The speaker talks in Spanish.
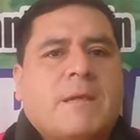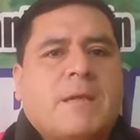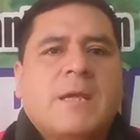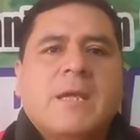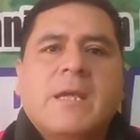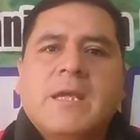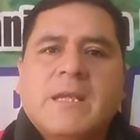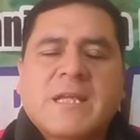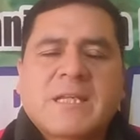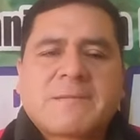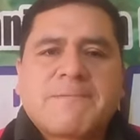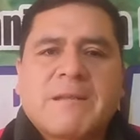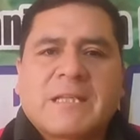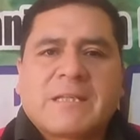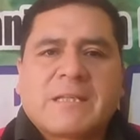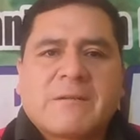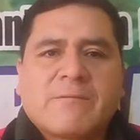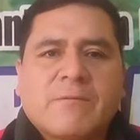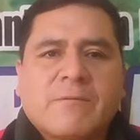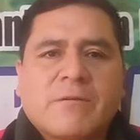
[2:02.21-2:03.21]
en las
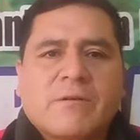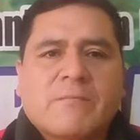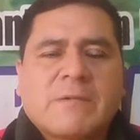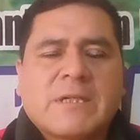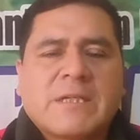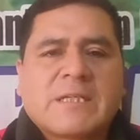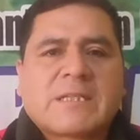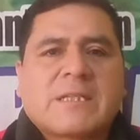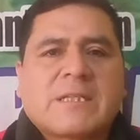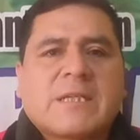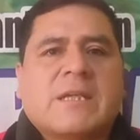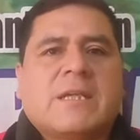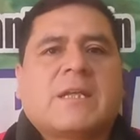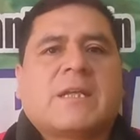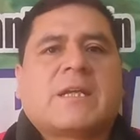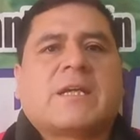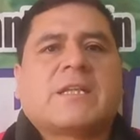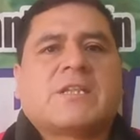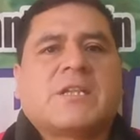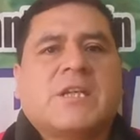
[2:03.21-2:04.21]
plataformas eh,
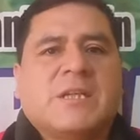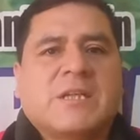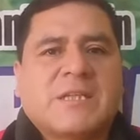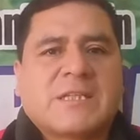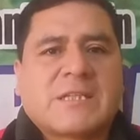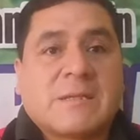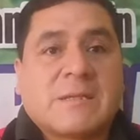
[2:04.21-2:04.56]
de canchitas